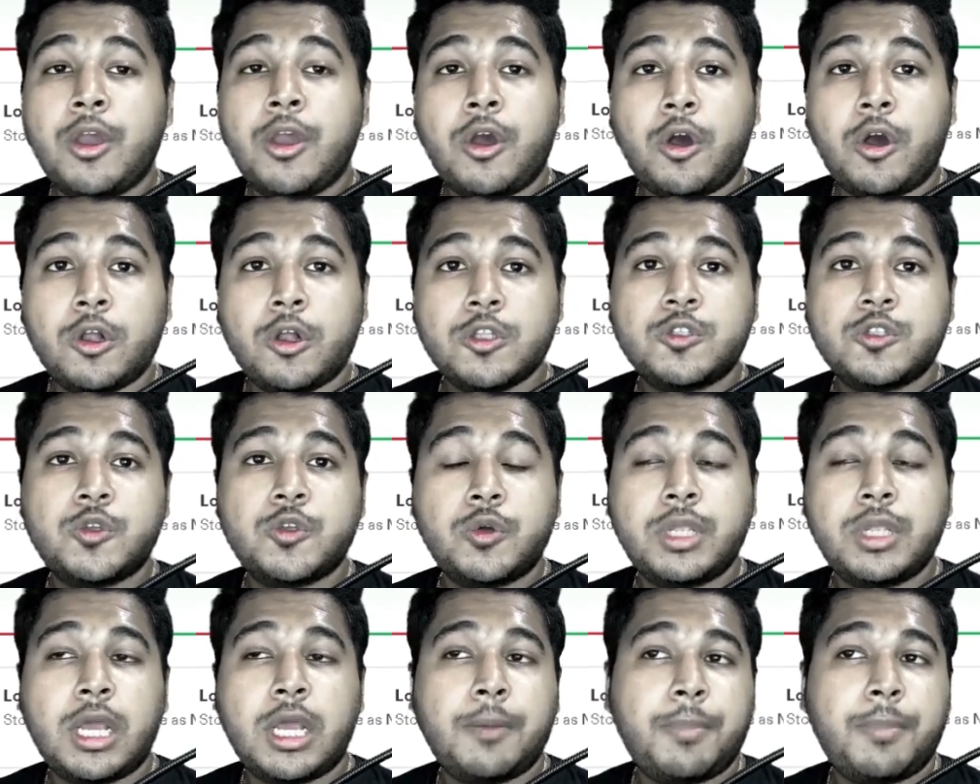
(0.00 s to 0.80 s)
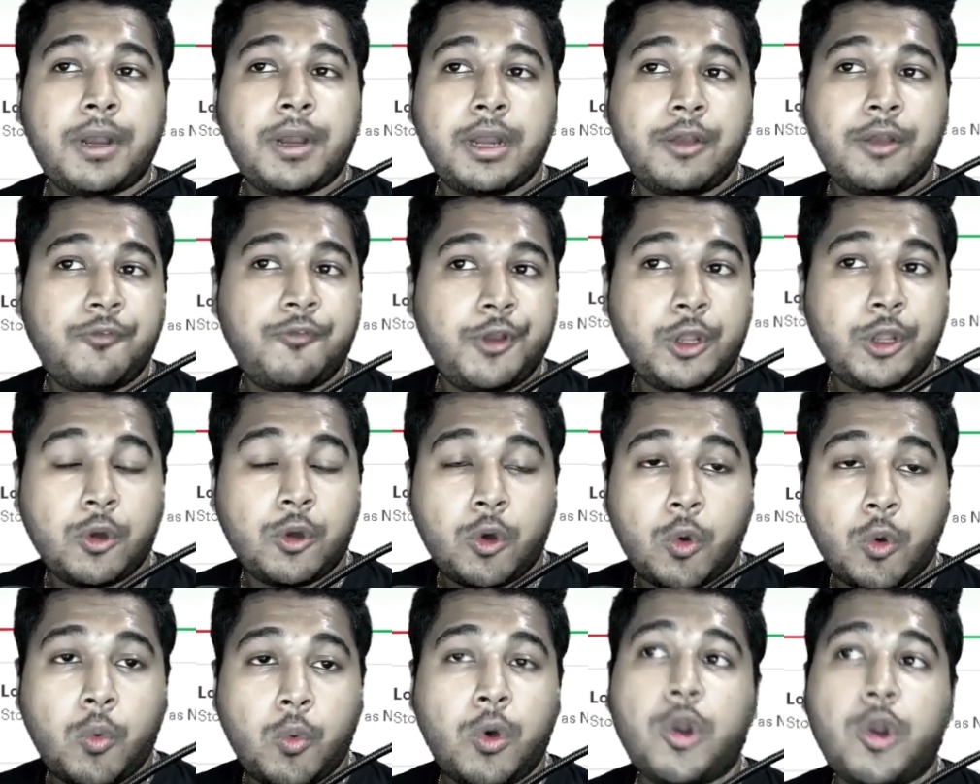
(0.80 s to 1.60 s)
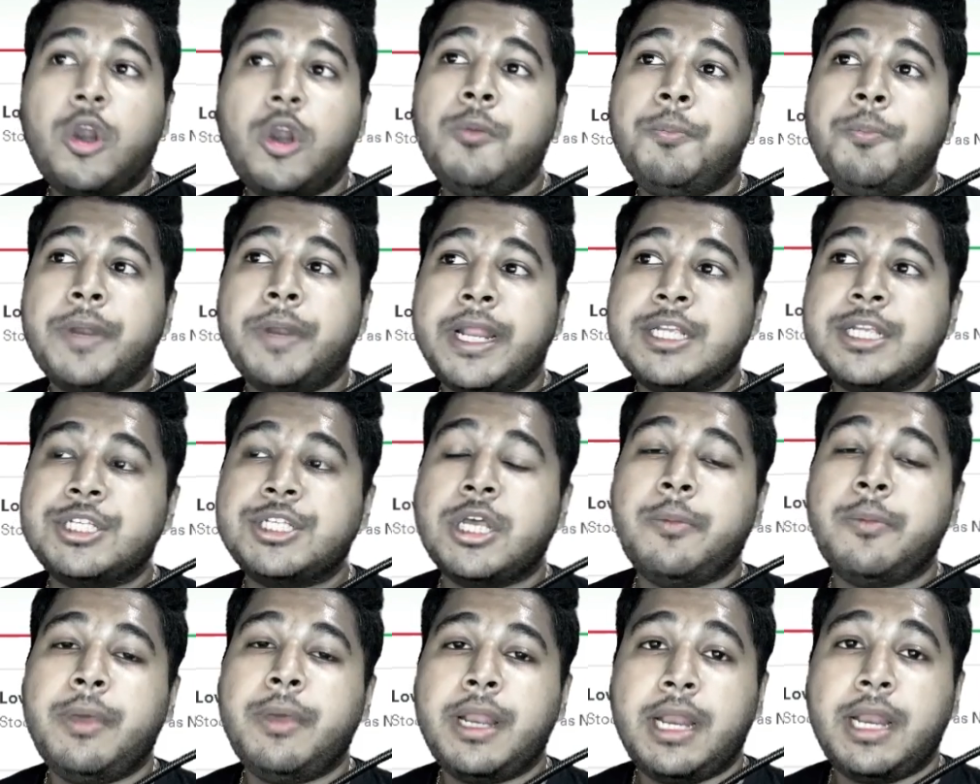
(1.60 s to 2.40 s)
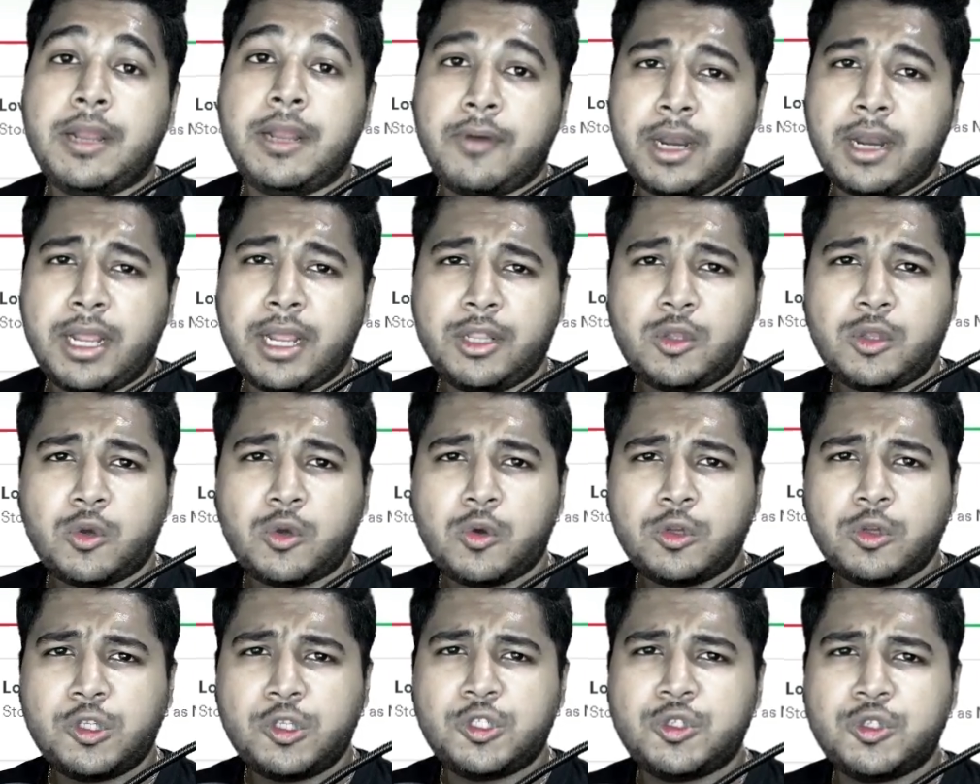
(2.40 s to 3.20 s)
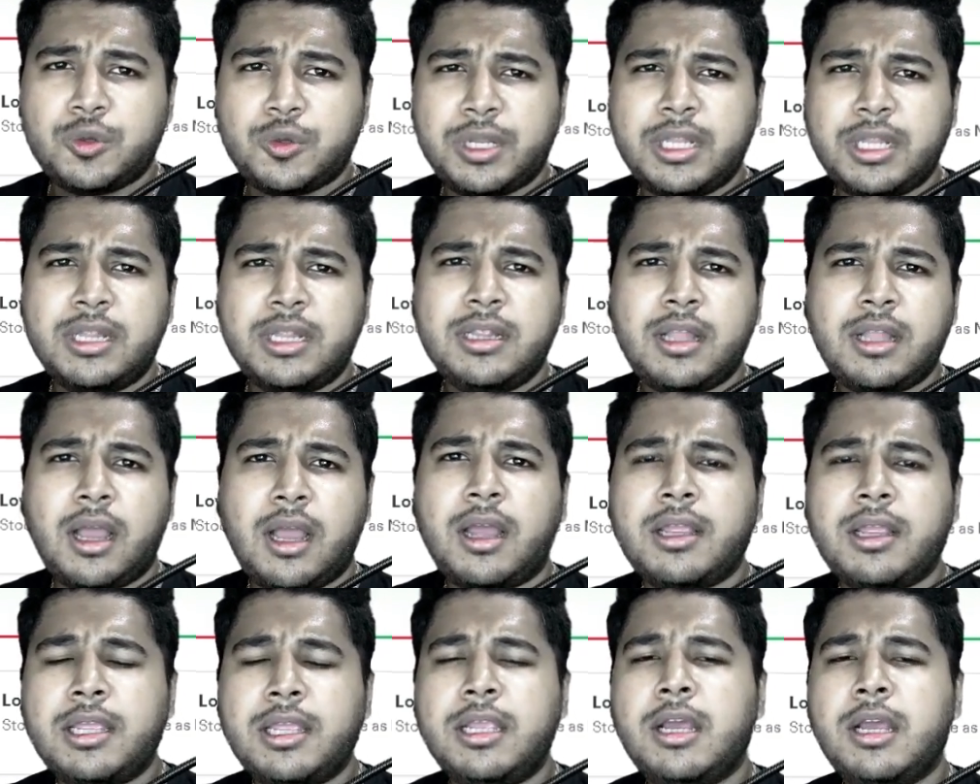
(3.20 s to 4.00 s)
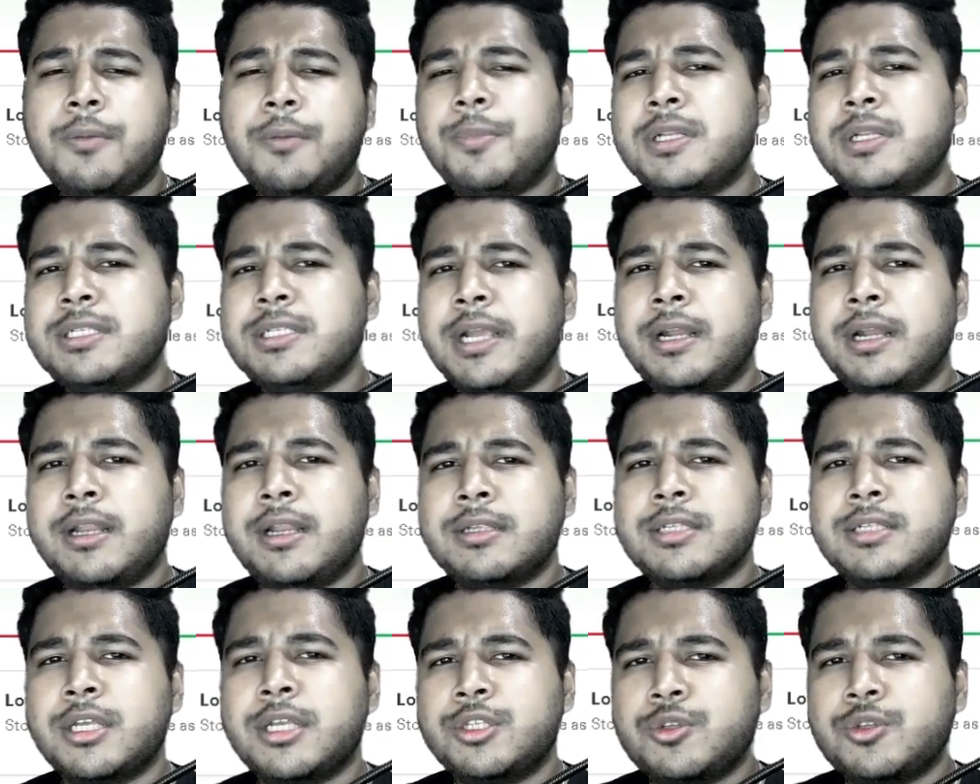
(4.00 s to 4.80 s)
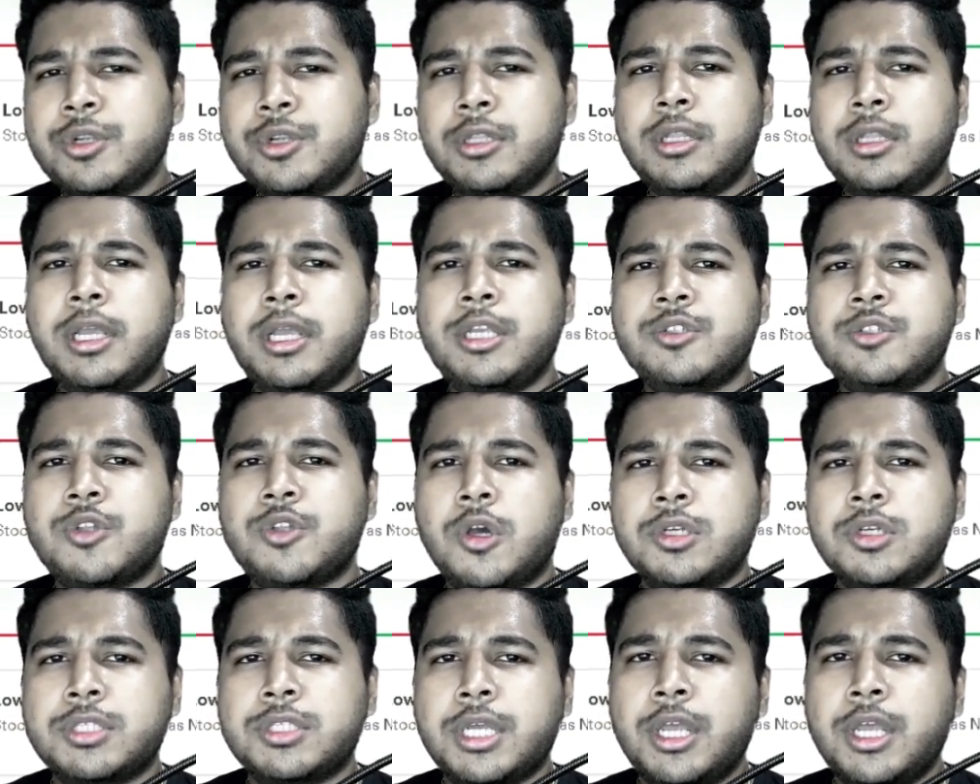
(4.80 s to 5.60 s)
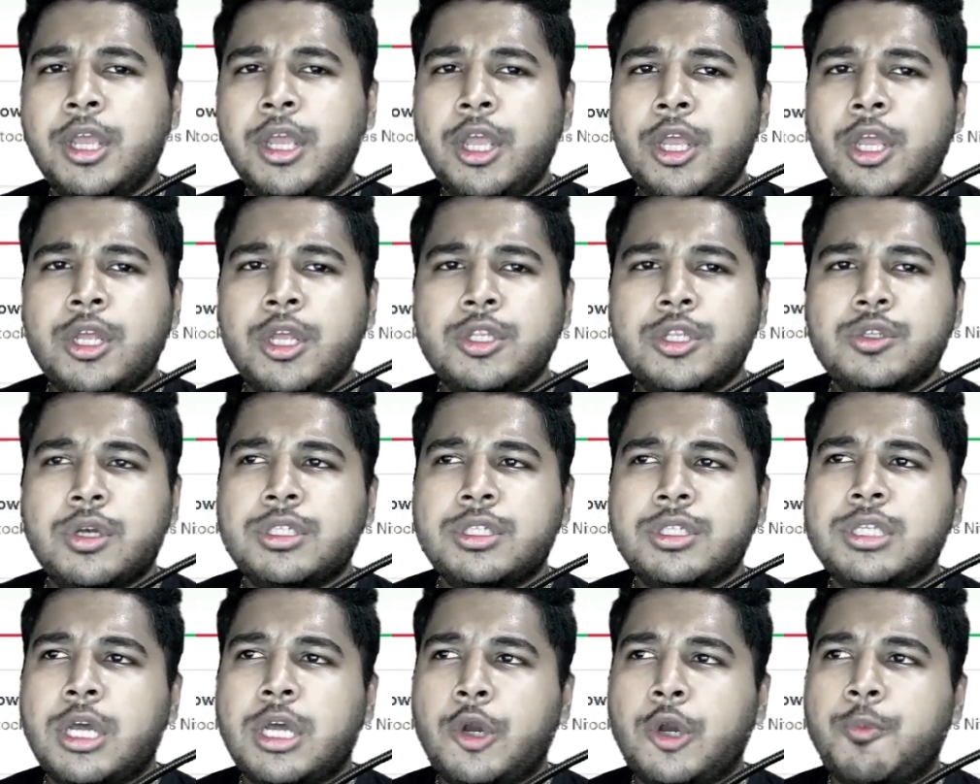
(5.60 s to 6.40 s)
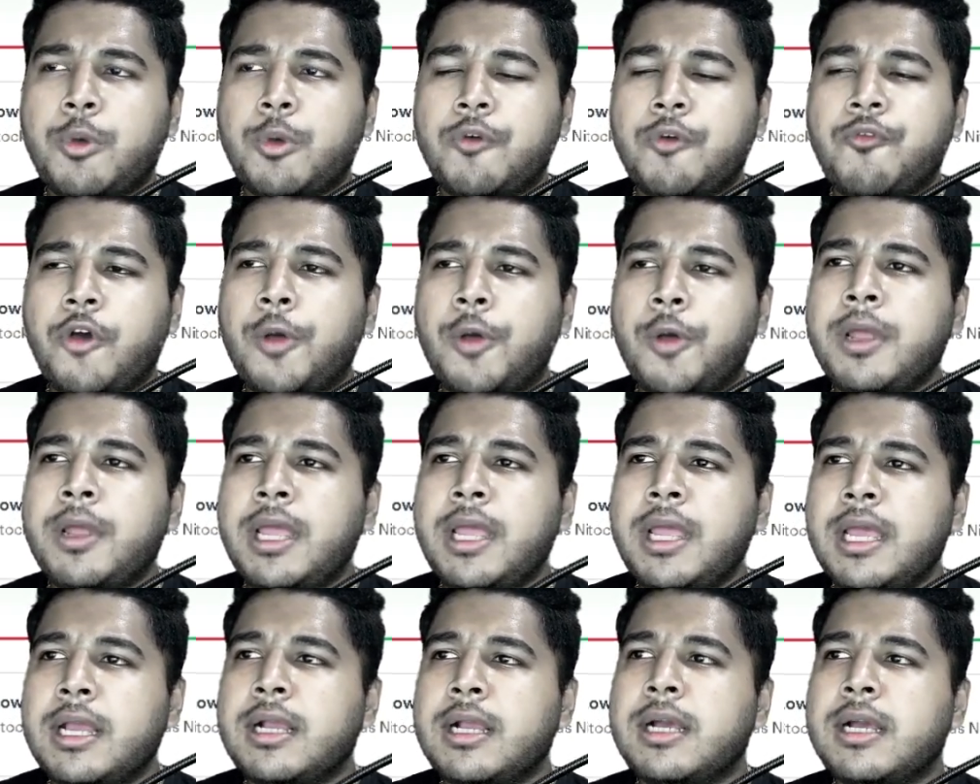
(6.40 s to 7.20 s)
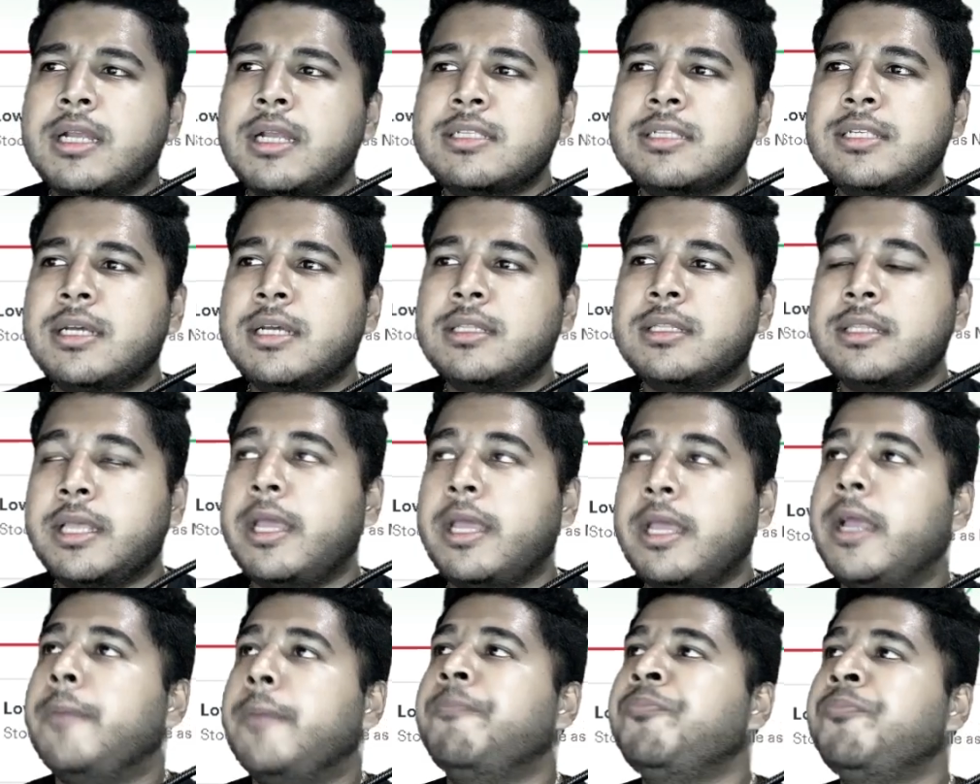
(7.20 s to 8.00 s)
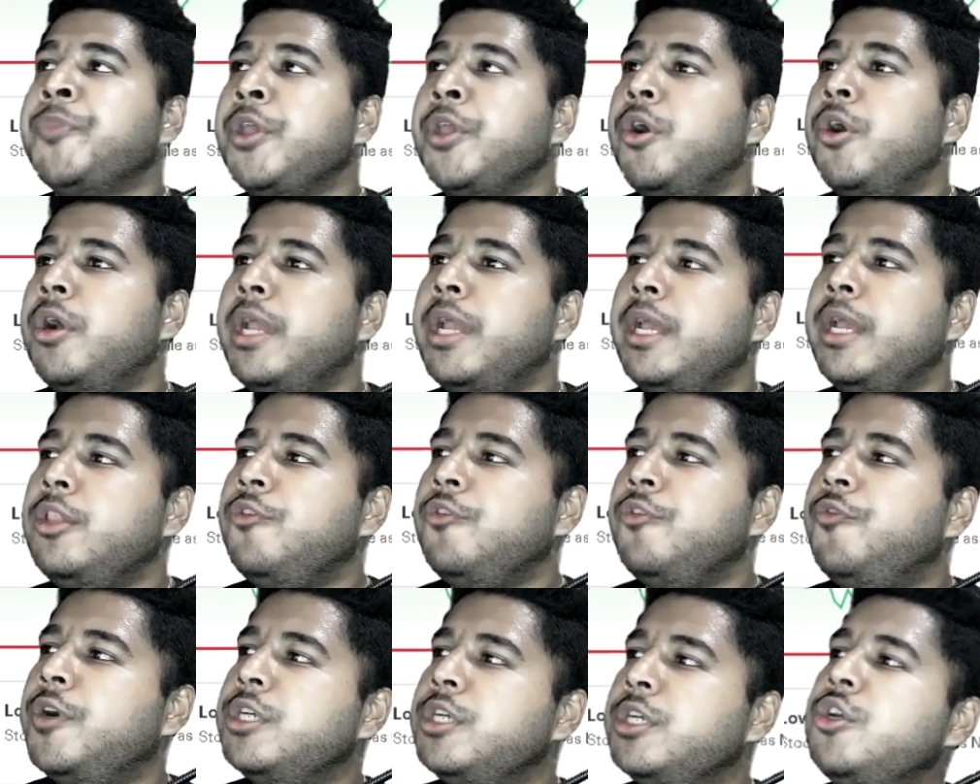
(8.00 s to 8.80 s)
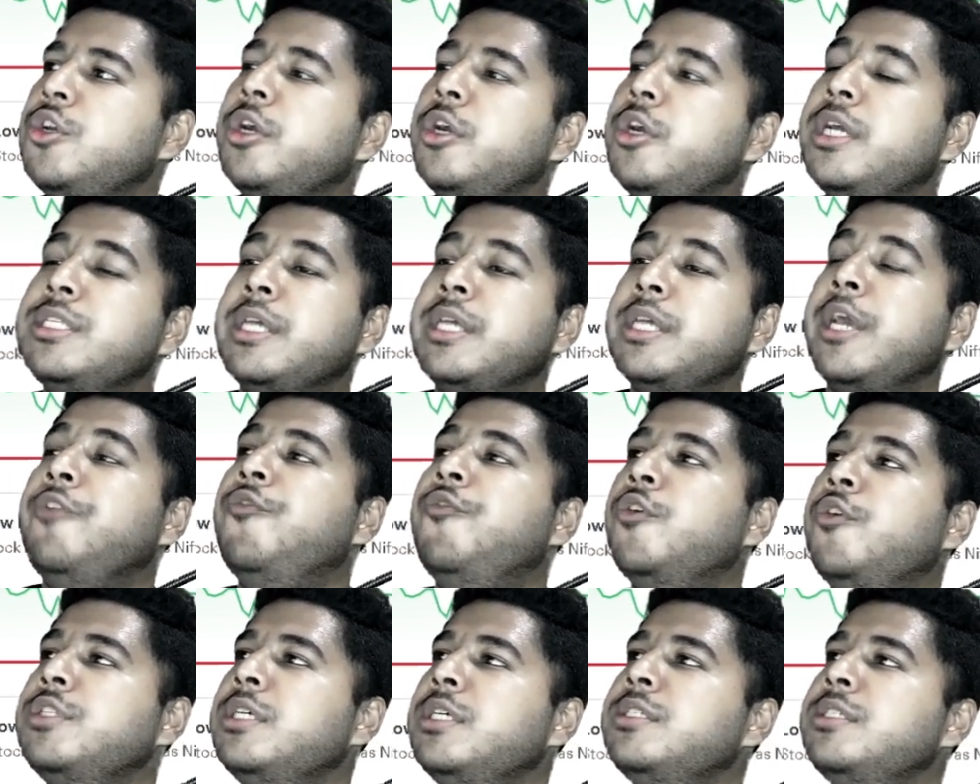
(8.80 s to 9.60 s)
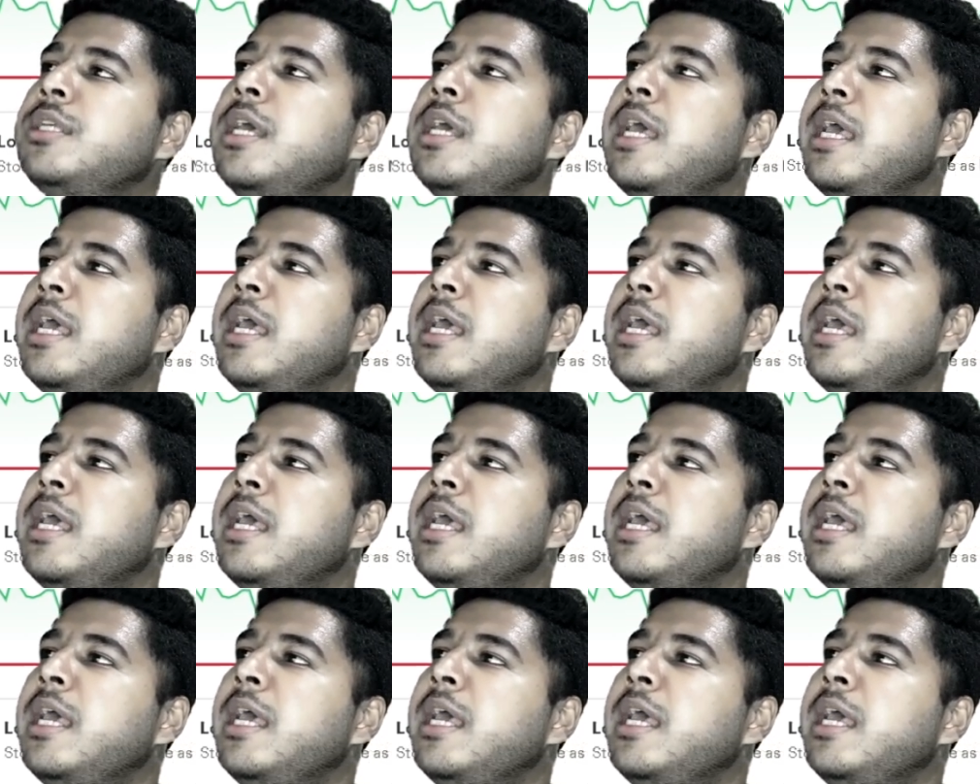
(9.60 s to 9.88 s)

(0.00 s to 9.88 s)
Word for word: ऑल्सो यहाँ पर निफ्टी ओवरऑल प्रेशर में रहने वाला है तो कुछ चुनिंदा ही यहाँ पर सेक्टर्स है चुनिंदा ही स्टॉक्स है जो अच्छा आउट परफॉर्म कर सकते हैं ओके तो फर्स्ट स्टॉक इज इन्फोसिस